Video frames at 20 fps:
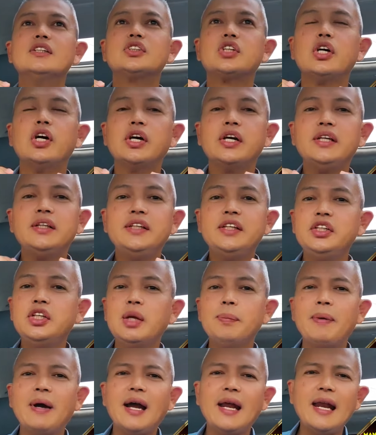So, hindi
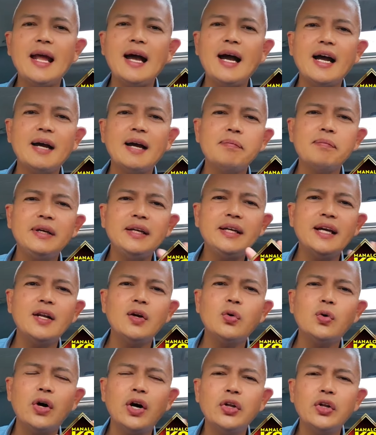nyo na pa kailangan bigyan
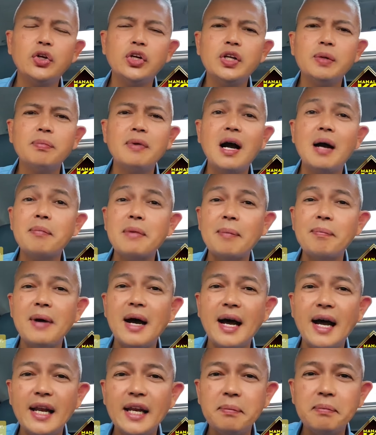ng kung ano ng mga
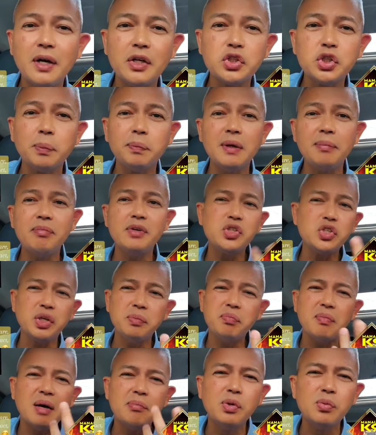mamahaling mga supplements o
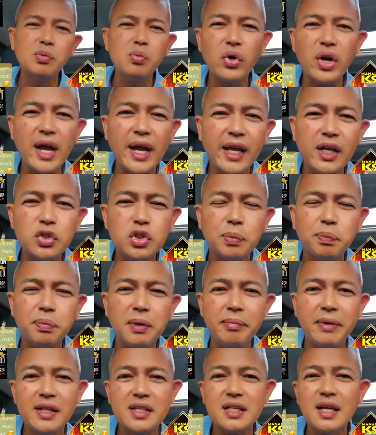yung mga mumurahing
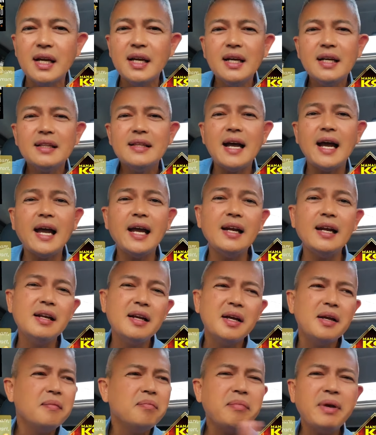supplements dahil
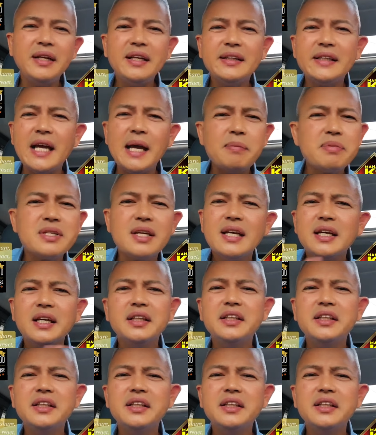many times,